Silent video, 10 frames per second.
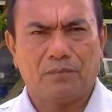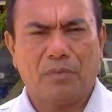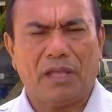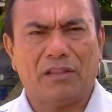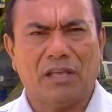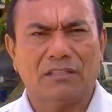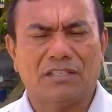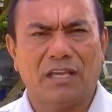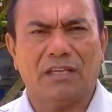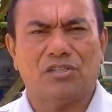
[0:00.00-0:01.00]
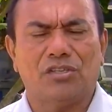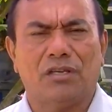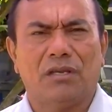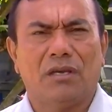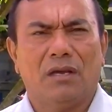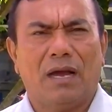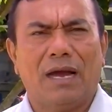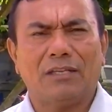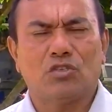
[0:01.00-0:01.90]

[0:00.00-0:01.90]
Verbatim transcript: pertencente a à